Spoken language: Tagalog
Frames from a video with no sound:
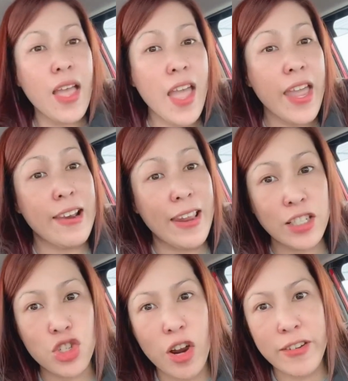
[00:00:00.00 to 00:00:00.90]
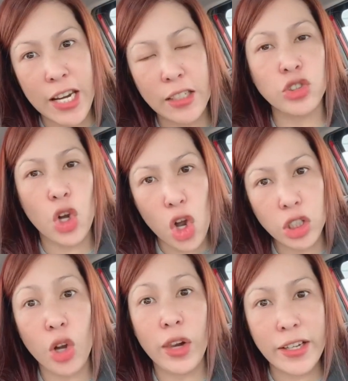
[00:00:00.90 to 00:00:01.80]
Electronic
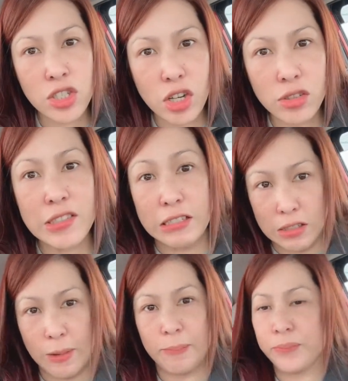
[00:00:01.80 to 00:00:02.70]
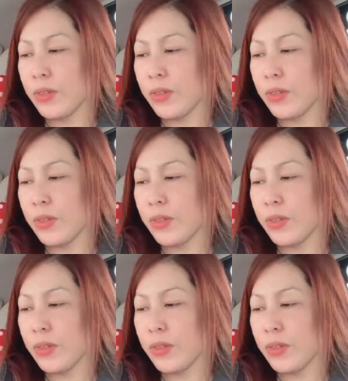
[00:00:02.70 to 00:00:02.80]
Toll Collection System.